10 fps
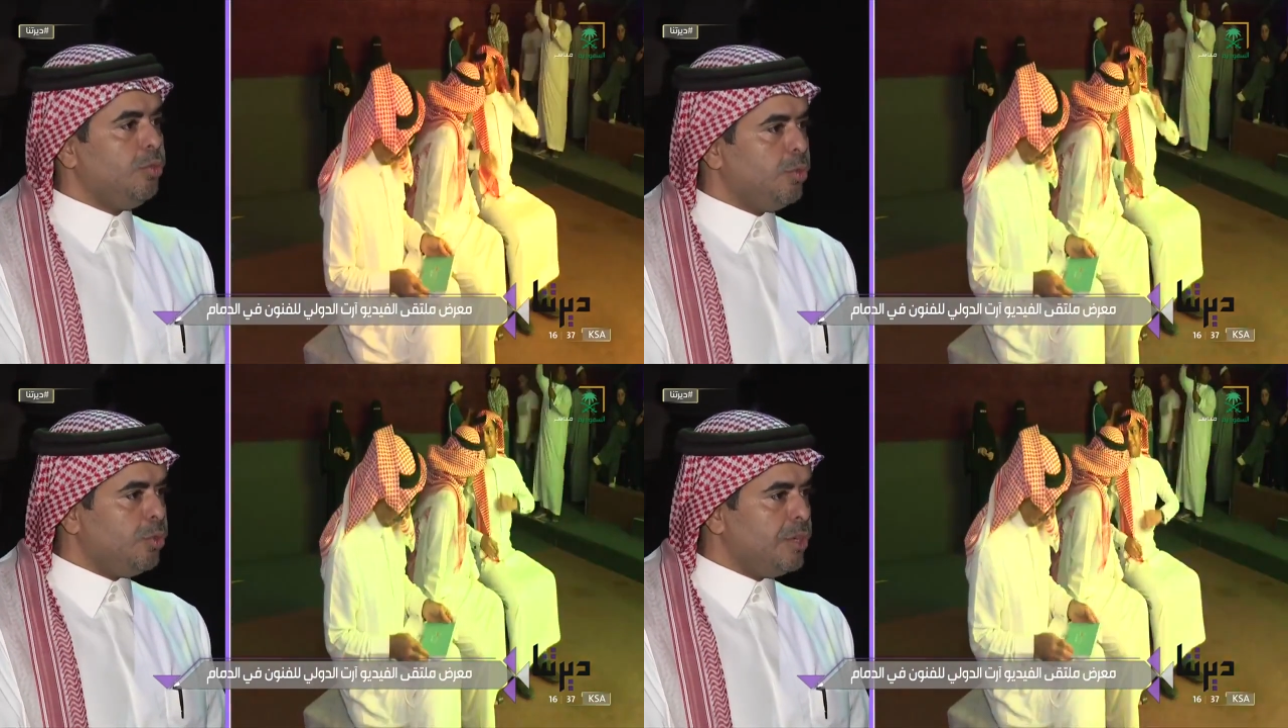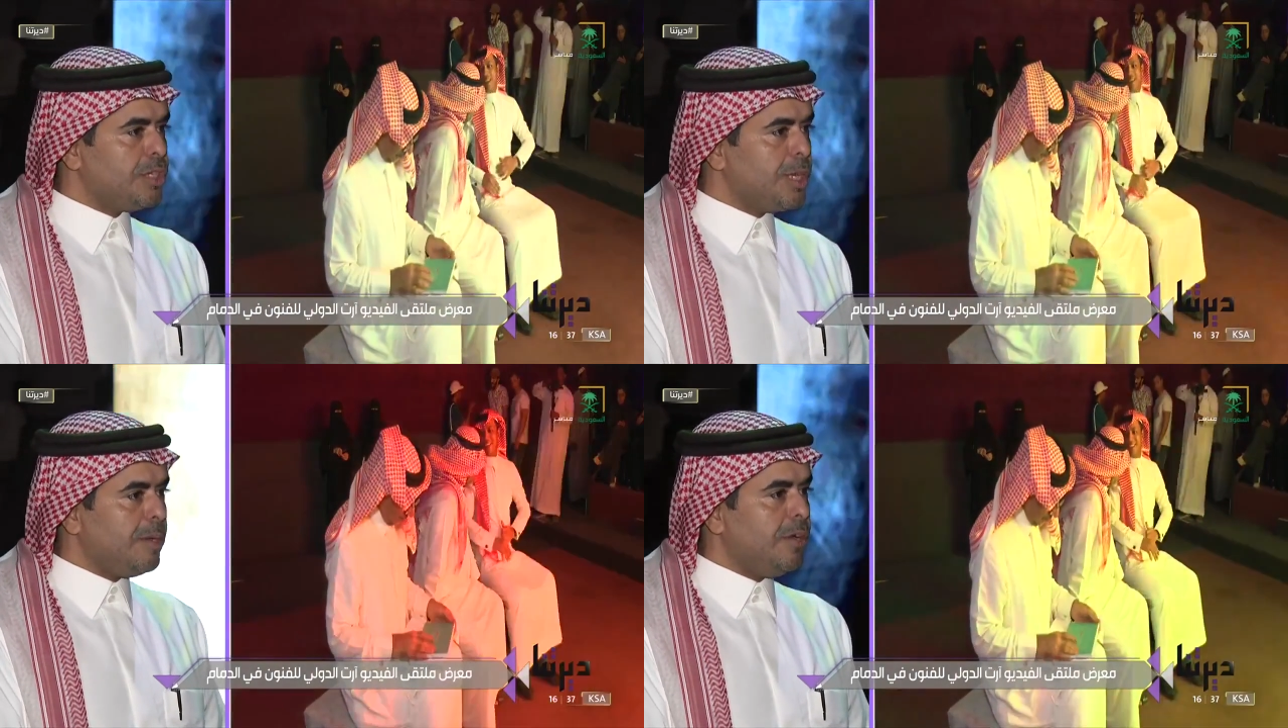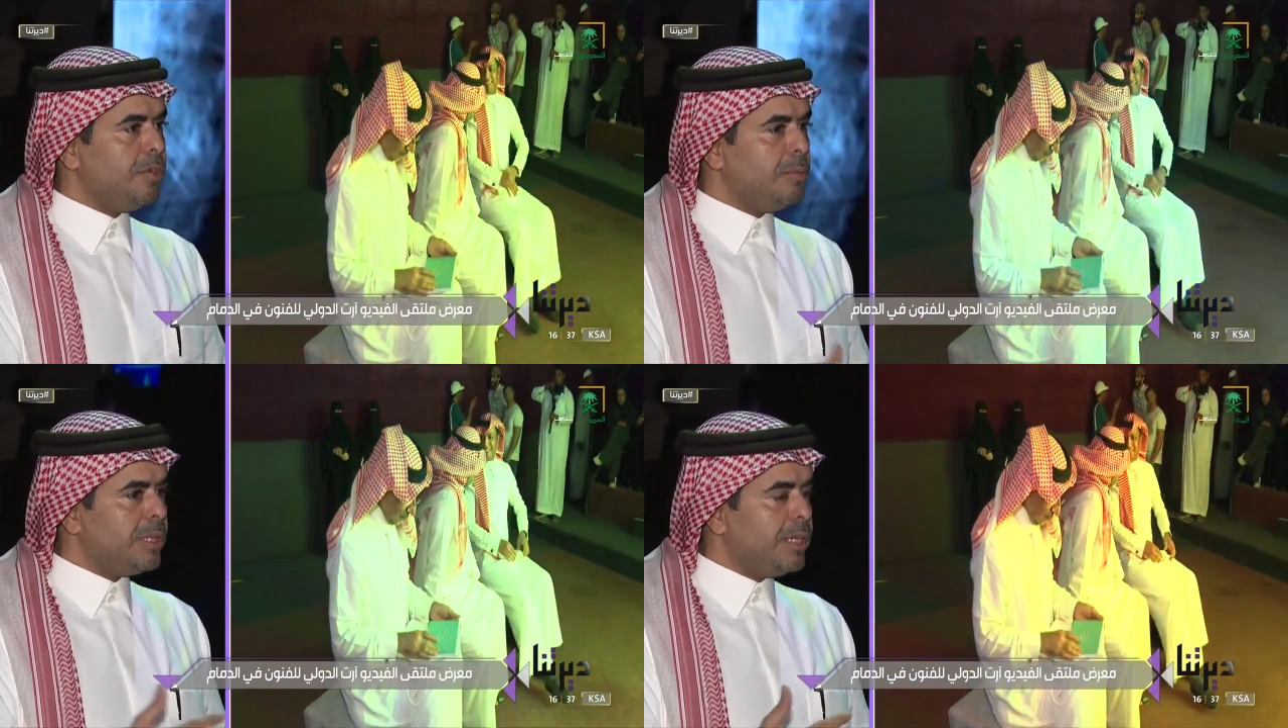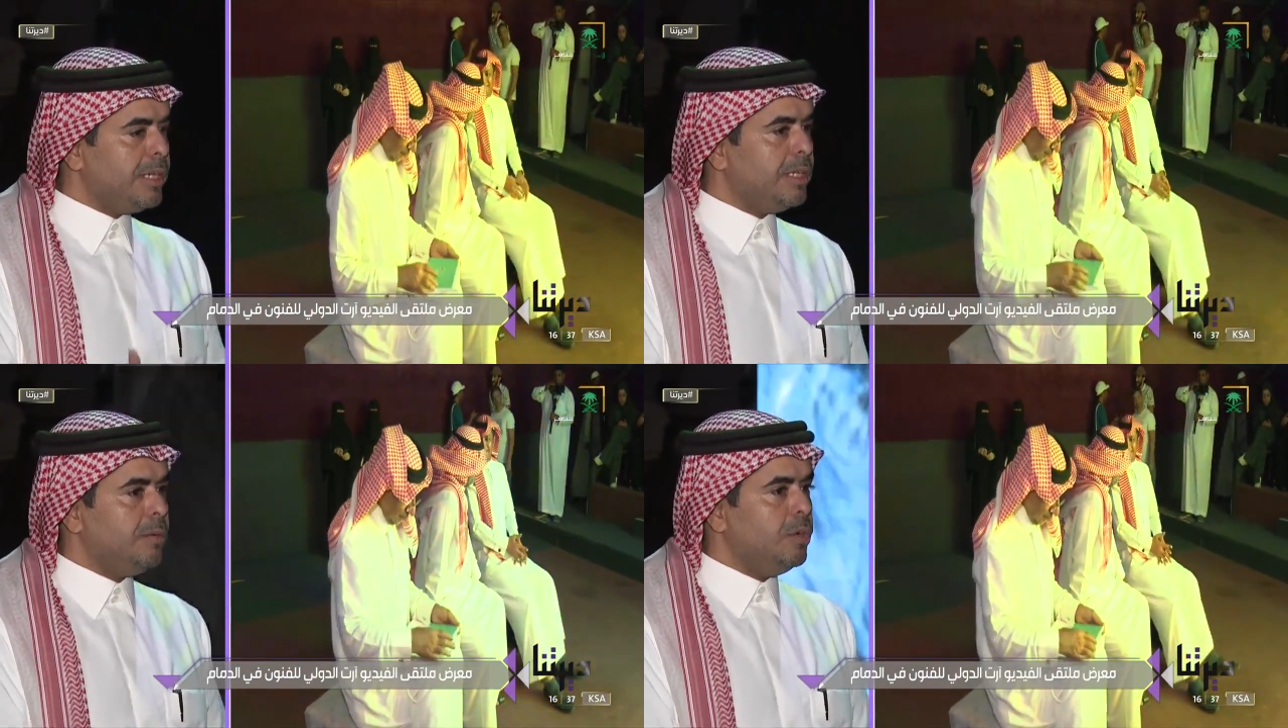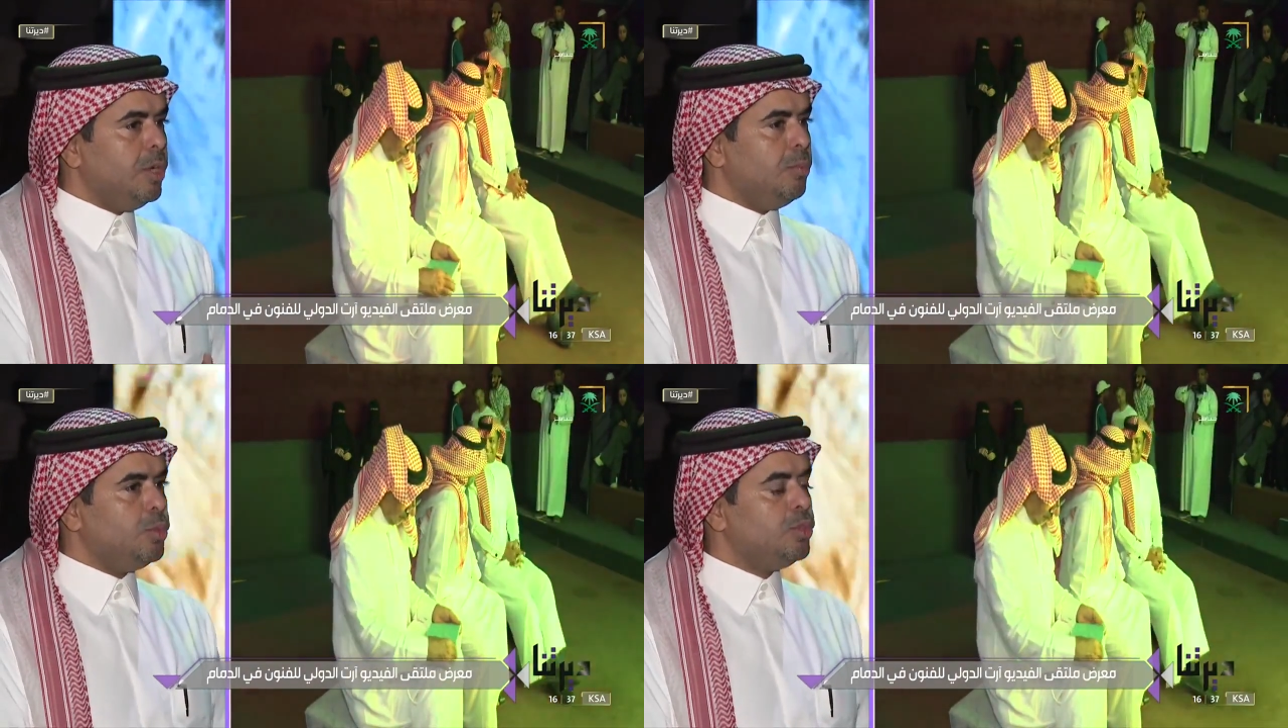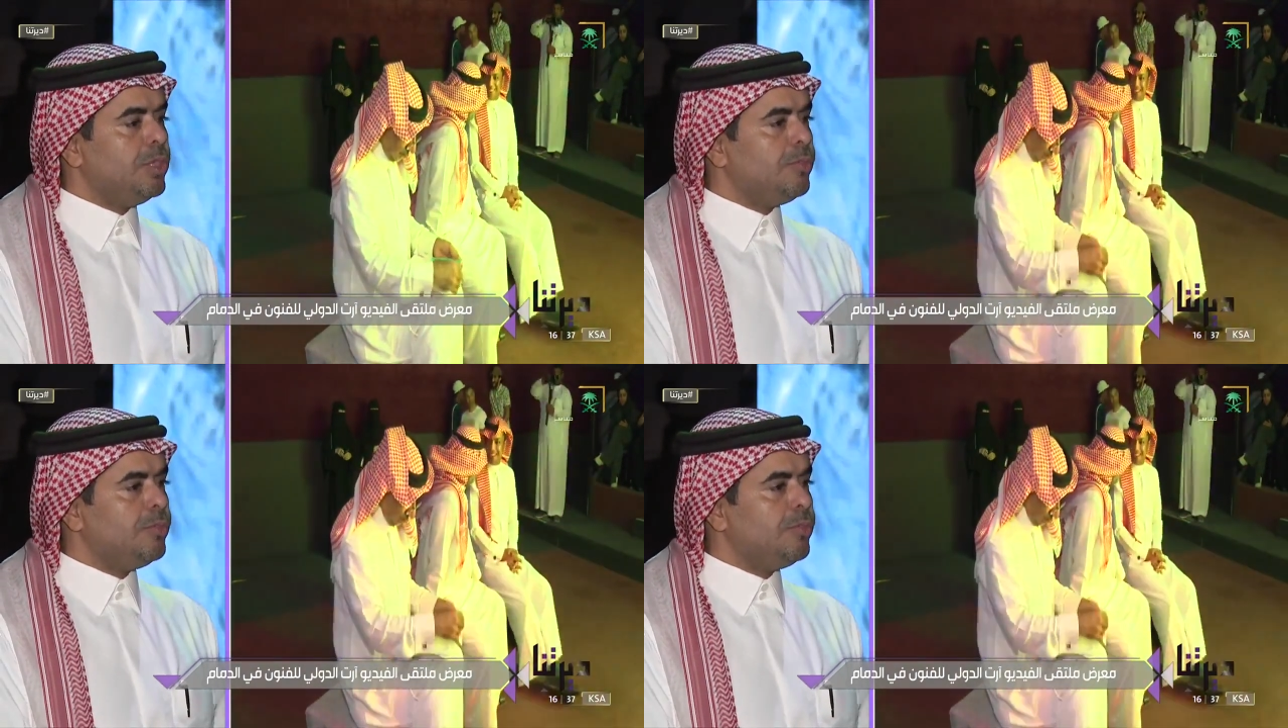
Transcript: للفنون السبعة فبتلاقين موجودة